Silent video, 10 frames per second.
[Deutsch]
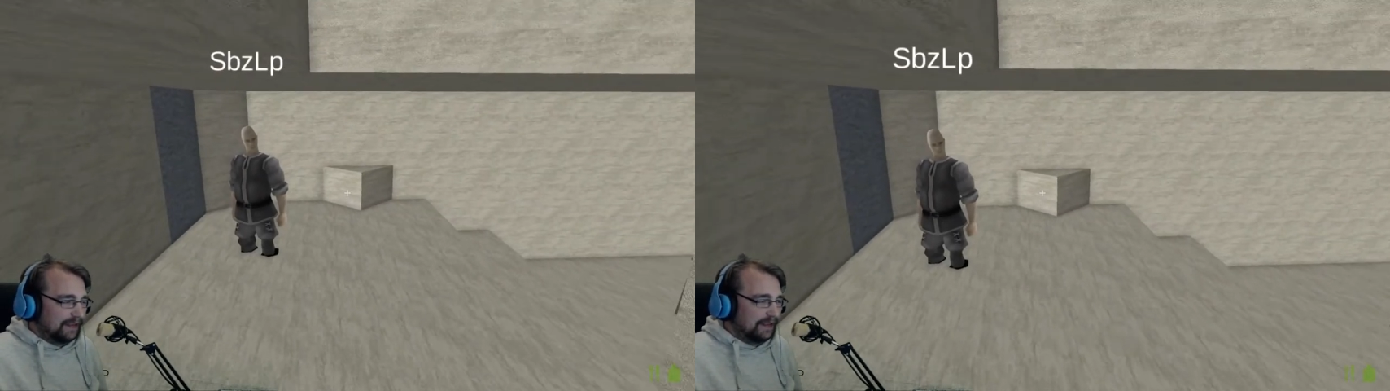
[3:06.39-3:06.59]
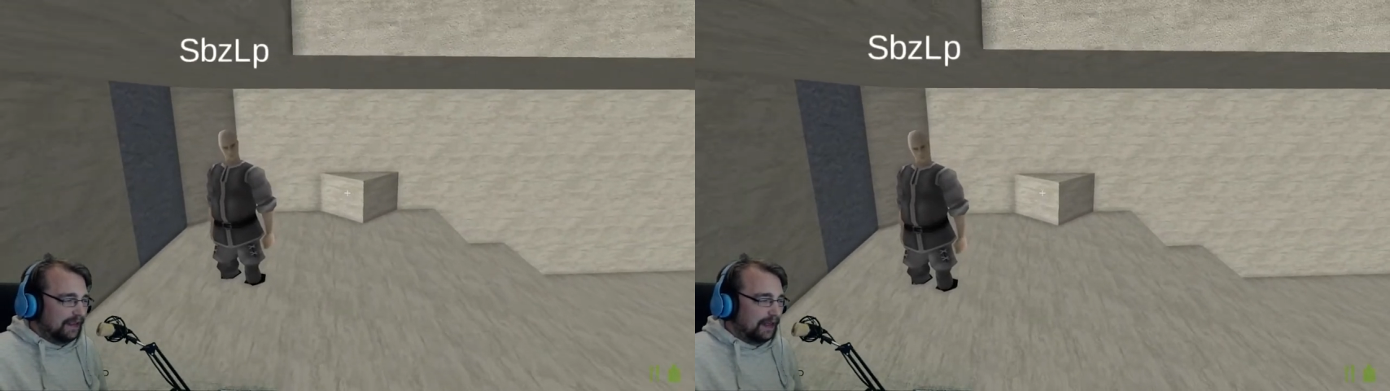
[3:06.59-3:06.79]

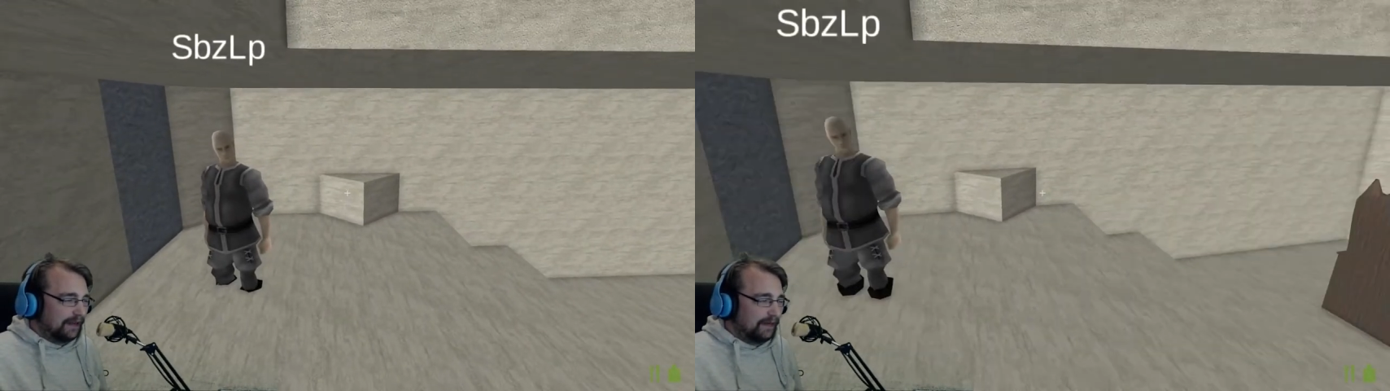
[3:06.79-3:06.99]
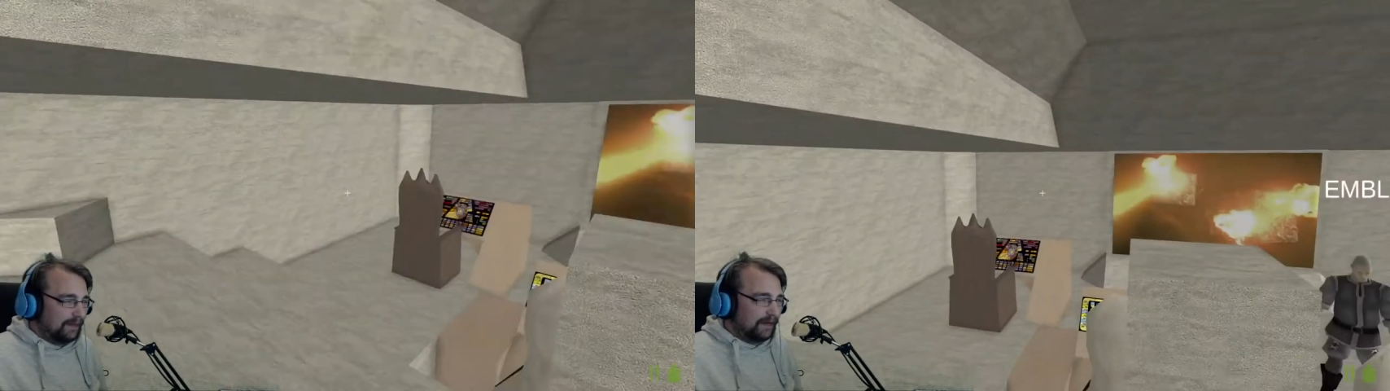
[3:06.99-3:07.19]
ja. in
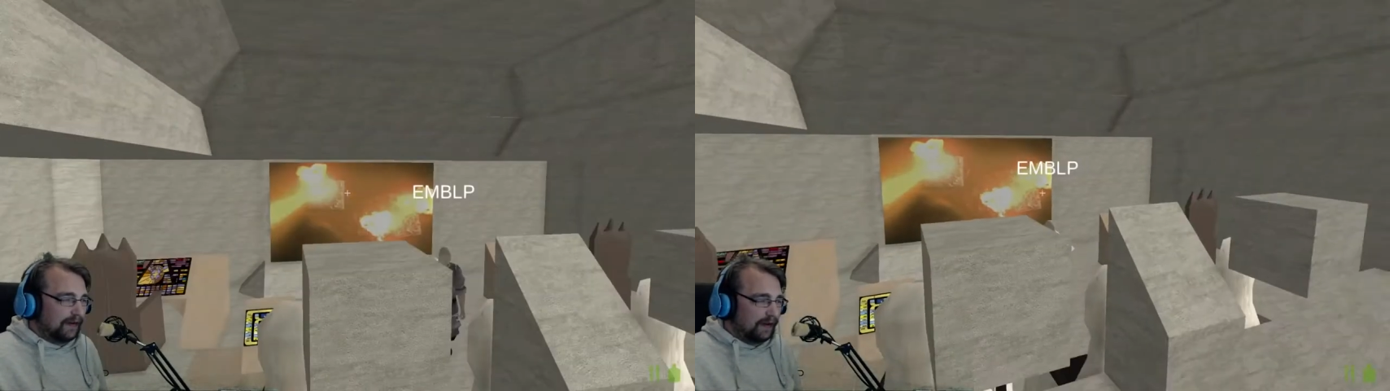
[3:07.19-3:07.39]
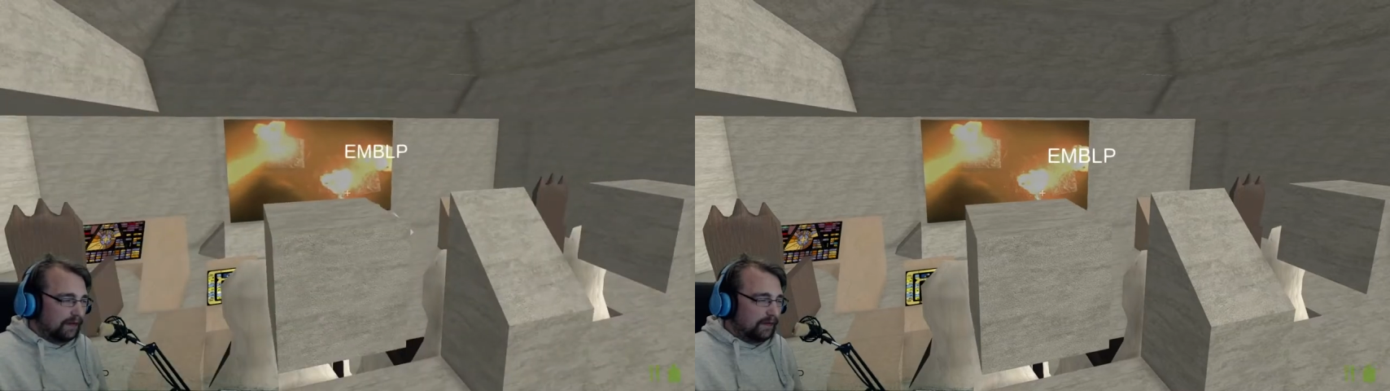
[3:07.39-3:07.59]
diesem Sinne,
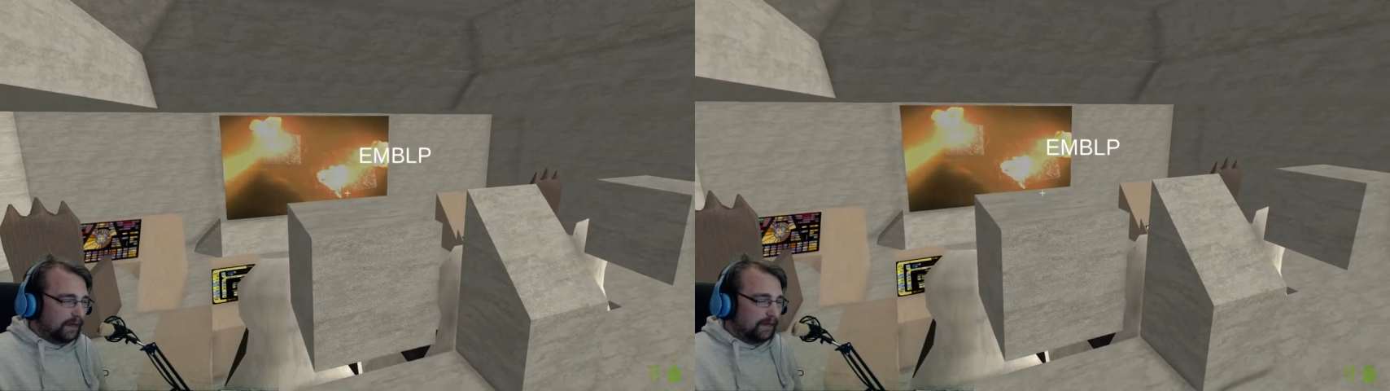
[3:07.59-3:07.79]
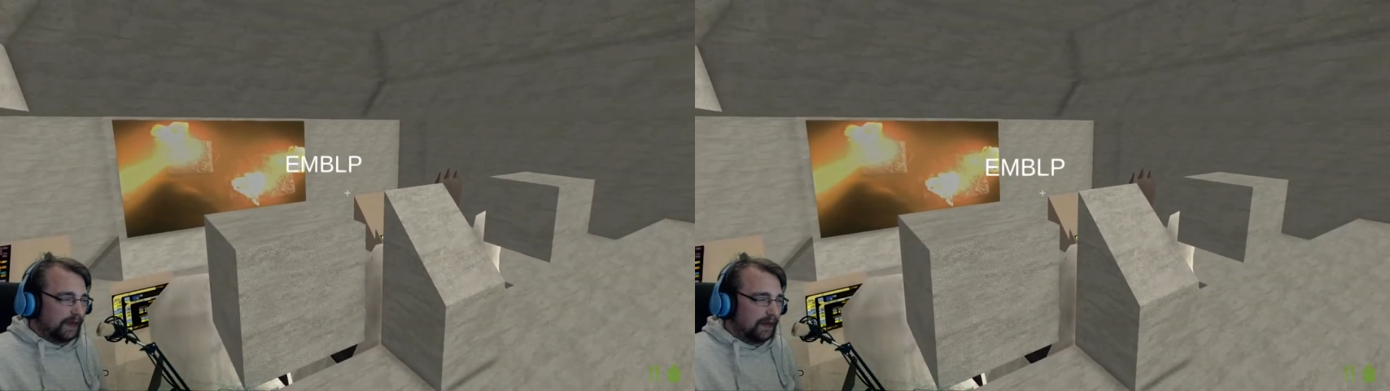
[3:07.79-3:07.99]
also wir
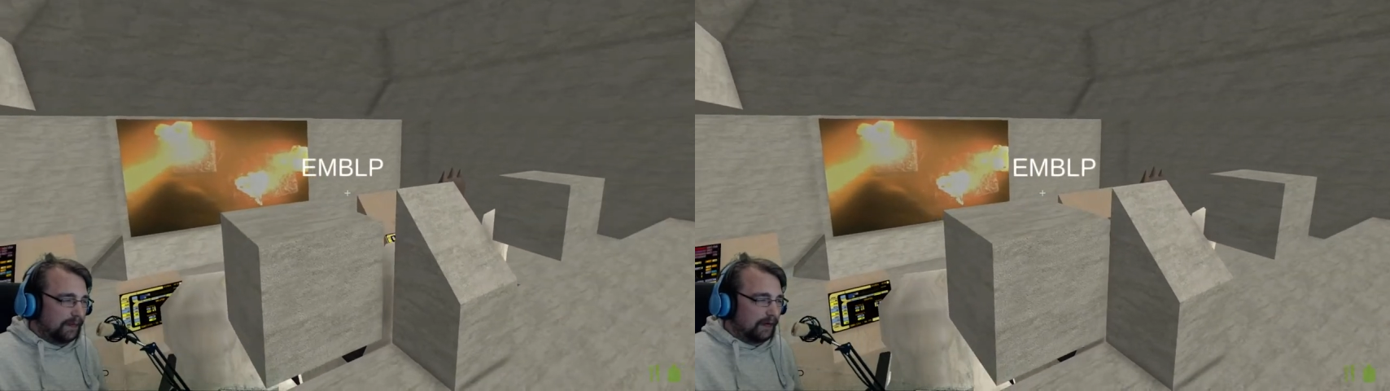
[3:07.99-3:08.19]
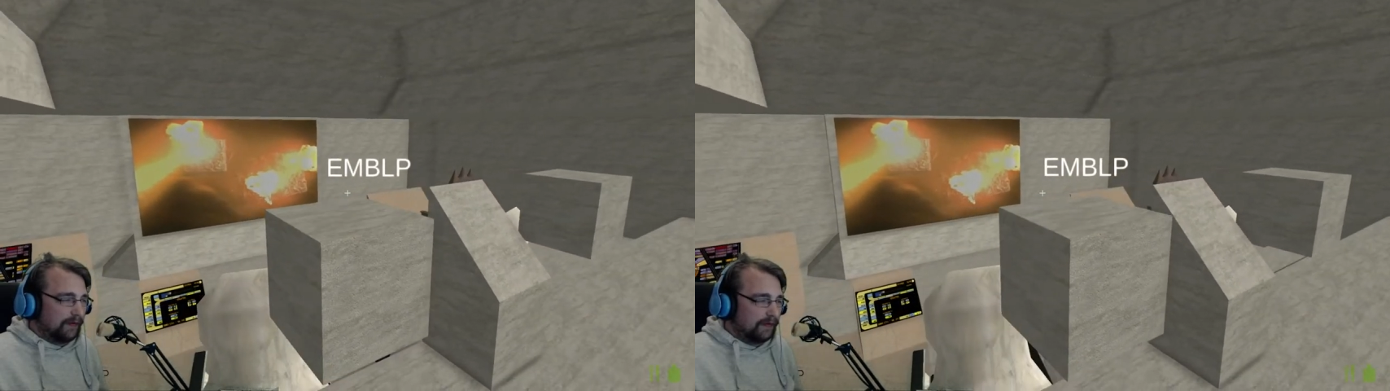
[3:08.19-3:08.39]
werden weiter
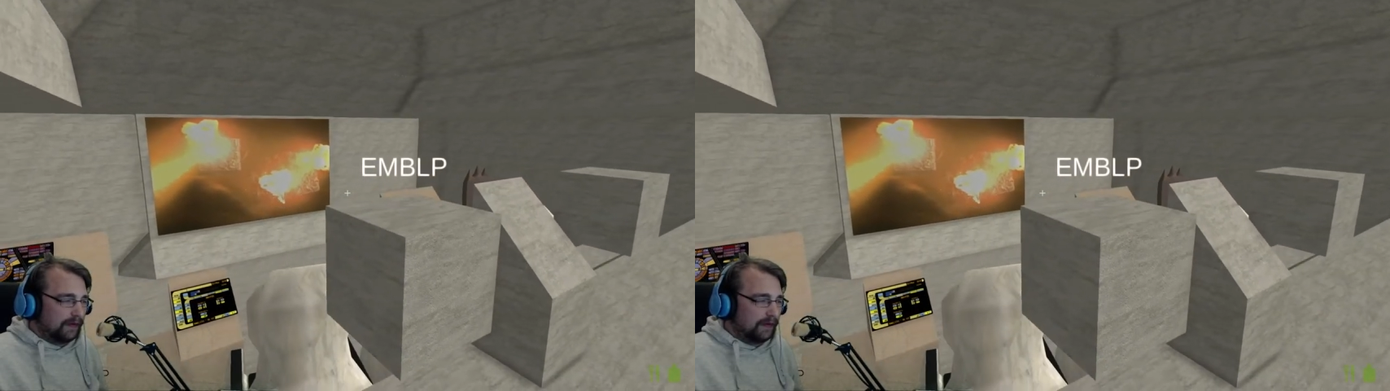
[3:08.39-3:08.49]
bauen.